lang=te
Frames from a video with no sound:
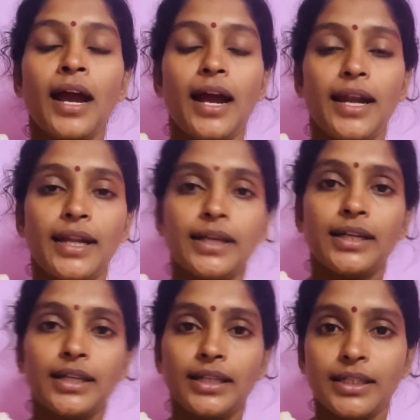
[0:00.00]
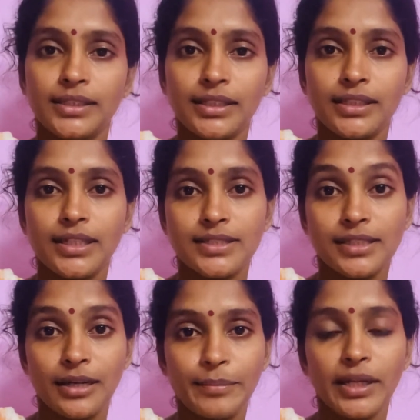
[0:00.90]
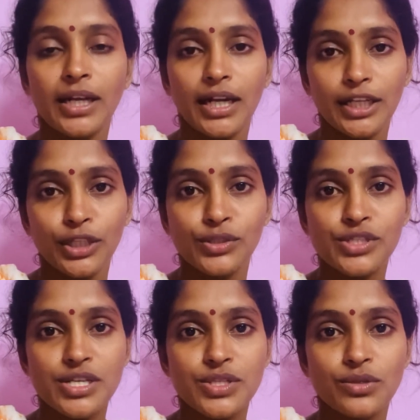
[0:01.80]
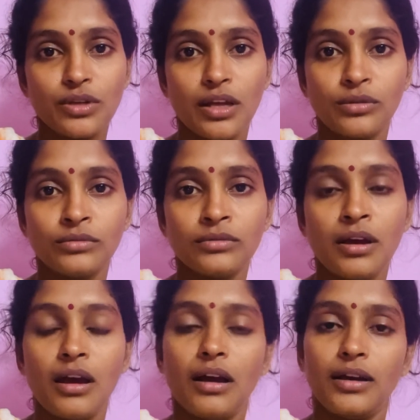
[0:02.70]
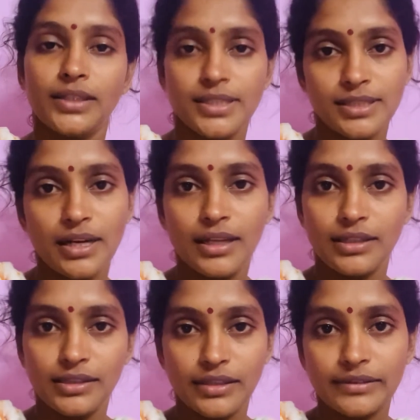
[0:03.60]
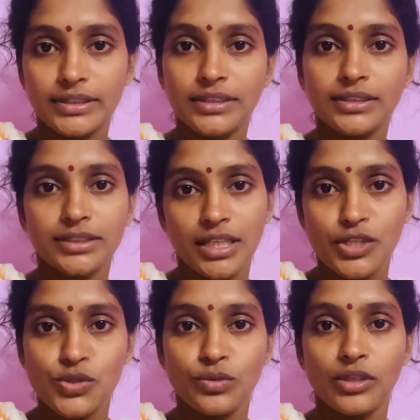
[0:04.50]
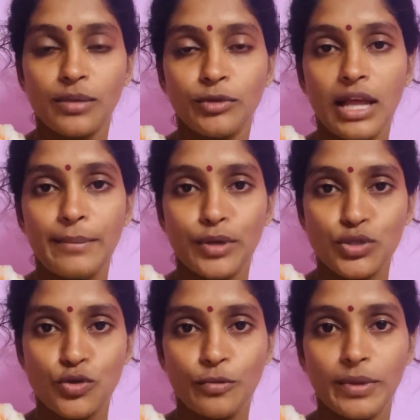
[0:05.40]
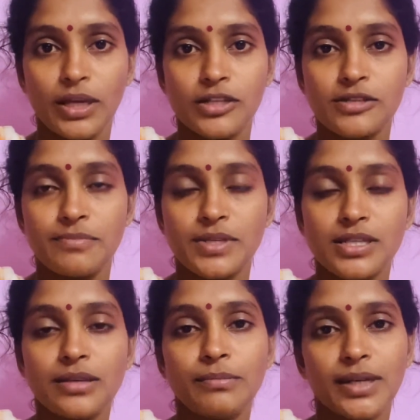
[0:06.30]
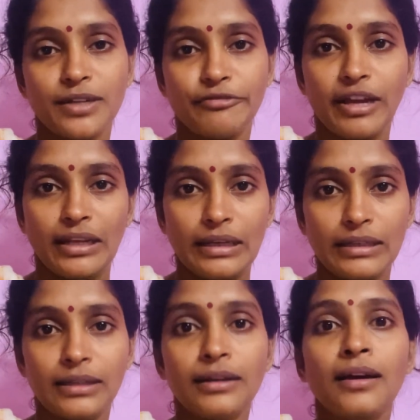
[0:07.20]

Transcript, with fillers: అండ్ ఇంకా నేనైతే ఇంకా సిరప్ని కంటిన్యూ చేస్తున్నాను దసరా అయిన తర్వాత చేయించుకుందాము లాప్రోస్కోపిక్ అని చెప్పేసి బట్ ఫైనల్గా